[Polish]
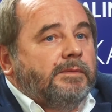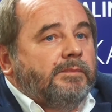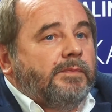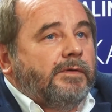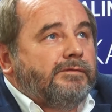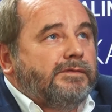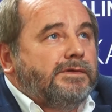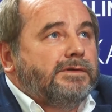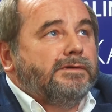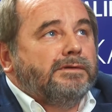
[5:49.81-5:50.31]

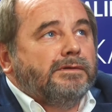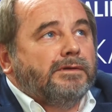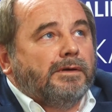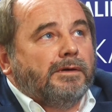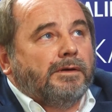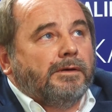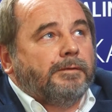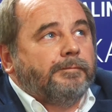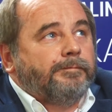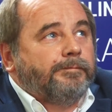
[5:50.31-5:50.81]

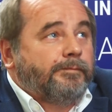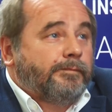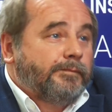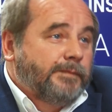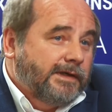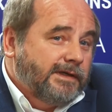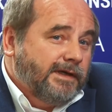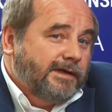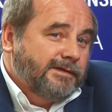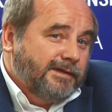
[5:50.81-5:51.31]
powinno,
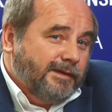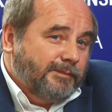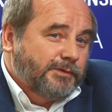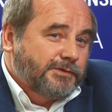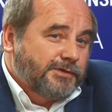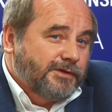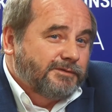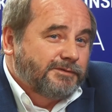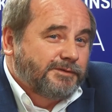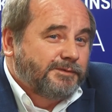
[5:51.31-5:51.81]
tak jak na
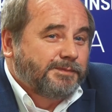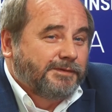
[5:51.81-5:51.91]
początku